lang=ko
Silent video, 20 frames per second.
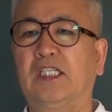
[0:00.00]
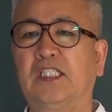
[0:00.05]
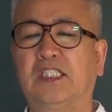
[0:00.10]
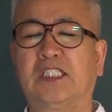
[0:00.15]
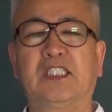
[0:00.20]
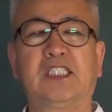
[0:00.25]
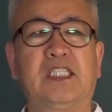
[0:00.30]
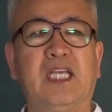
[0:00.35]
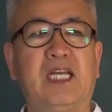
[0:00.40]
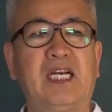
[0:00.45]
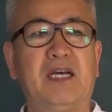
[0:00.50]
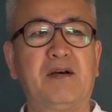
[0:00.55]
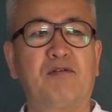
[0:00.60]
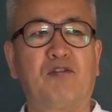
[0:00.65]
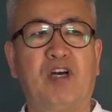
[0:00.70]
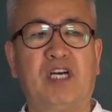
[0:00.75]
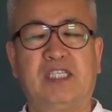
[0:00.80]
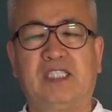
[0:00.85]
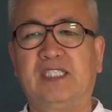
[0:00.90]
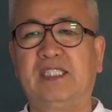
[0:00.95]
그
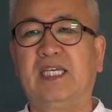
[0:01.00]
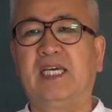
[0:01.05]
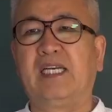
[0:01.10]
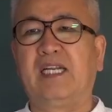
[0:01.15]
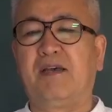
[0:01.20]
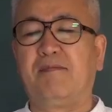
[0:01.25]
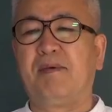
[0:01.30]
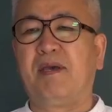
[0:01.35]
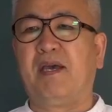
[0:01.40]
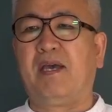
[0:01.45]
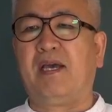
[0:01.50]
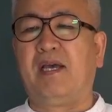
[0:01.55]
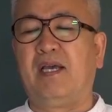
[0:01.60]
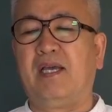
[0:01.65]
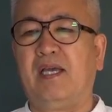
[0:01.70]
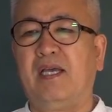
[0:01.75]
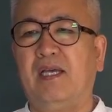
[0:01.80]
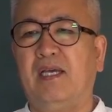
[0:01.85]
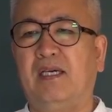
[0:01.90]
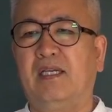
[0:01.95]
사람과 그 사람의,
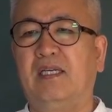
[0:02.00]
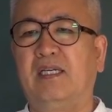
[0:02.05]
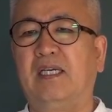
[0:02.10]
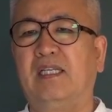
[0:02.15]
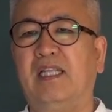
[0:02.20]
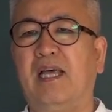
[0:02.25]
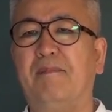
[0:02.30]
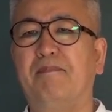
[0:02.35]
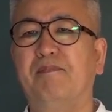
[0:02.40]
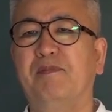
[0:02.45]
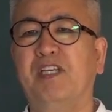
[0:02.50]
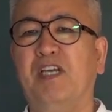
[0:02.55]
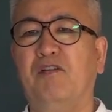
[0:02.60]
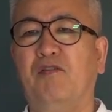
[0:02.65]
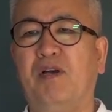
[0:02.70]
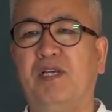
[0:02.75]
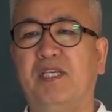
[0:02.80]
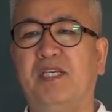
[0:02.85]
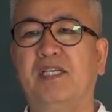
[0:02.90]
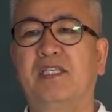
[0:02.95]
그러니까
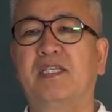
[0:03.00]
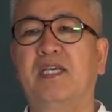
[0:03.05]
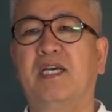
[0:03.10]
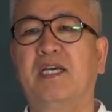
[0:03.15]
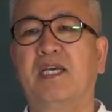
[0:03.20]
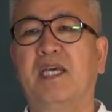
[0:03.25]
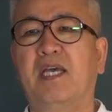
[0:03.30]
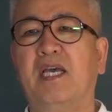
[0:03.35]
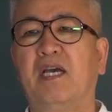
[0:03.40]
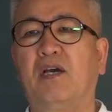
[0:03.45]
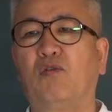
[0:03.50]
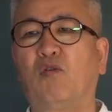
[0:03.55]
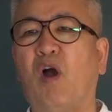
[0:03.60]
남자와 여자의